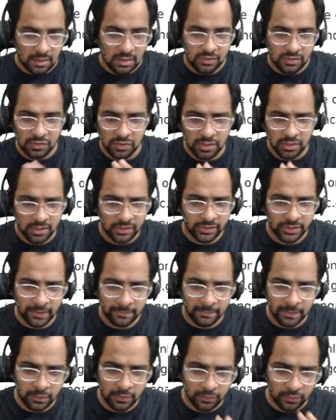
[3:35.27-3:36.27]
సో ఇదంతా
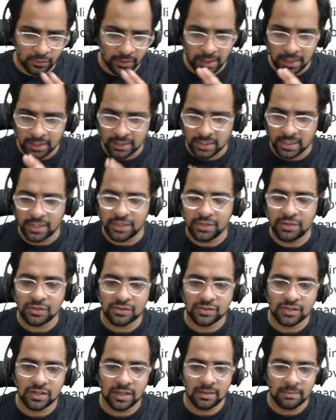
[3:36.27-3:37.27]
మీకు గత రెండు
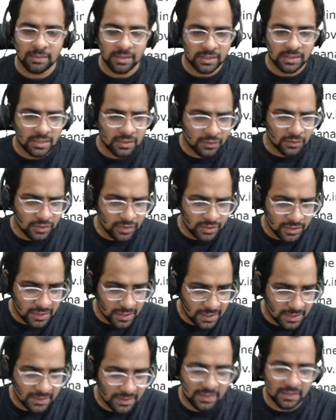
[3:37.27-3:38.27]
రోజులుగా మీకు దీని గురించి
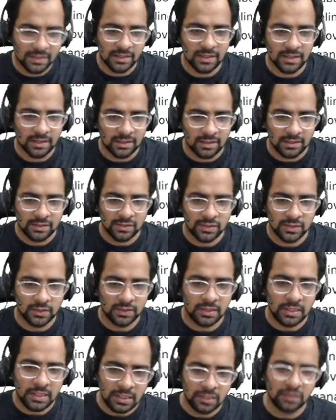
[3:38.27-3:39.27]
తెలిసినదే సో
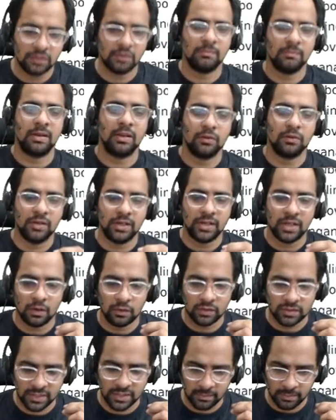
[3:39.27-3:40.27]
దీంట్లో మరికొన్ని
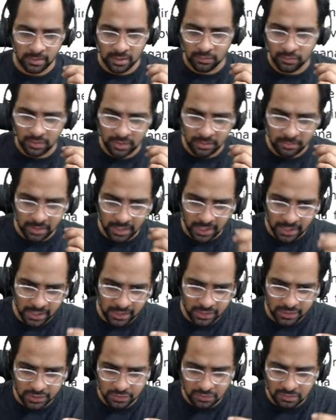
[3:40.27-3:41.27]
డౌట్స్ ఏమైనా ఉంటే మీరు
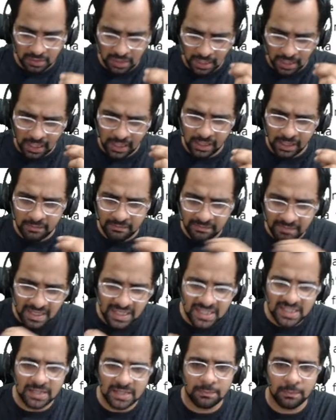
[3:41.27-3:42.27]
అడగచ్చు అలాగే
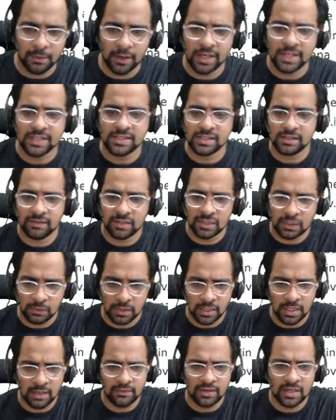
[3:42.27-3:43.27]
మేజర్ పాయింట్స్ ఏవైతే
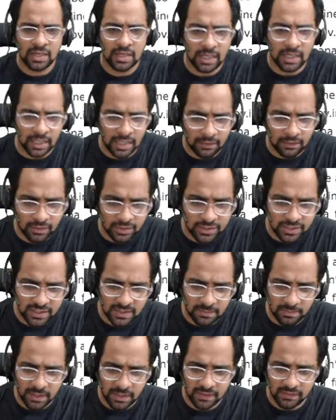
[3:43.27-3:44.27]
ఉన్నాయో అవి నేను ఇక్కడ కవర్
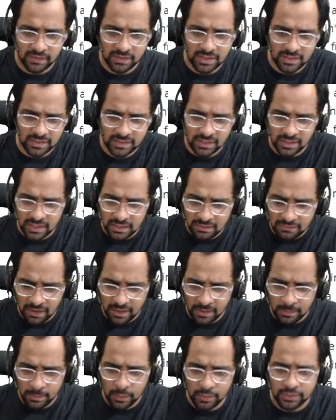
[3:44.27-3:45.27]
చేసే ప్రయత్నం చేస్తాను ఈ
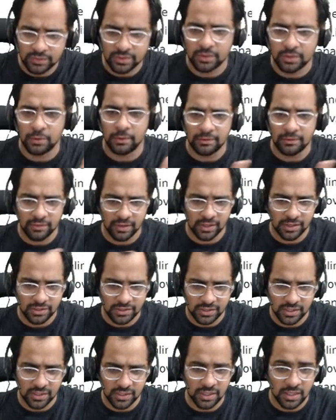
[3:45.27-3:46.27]
వారంలో వచ్చిన
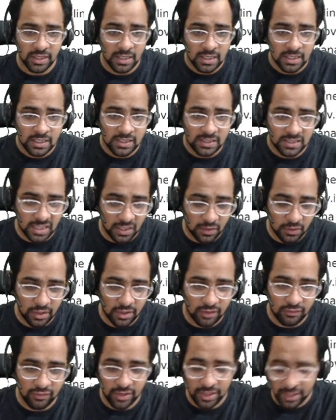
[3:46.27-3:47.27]
నోటిఫికేషన్ ఏది
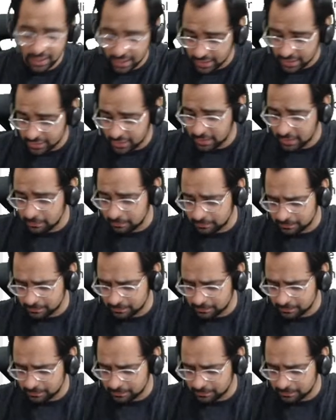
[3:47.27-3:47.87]
స్టెనోగ్రాఫర్ గ్రేడ్ త్రీ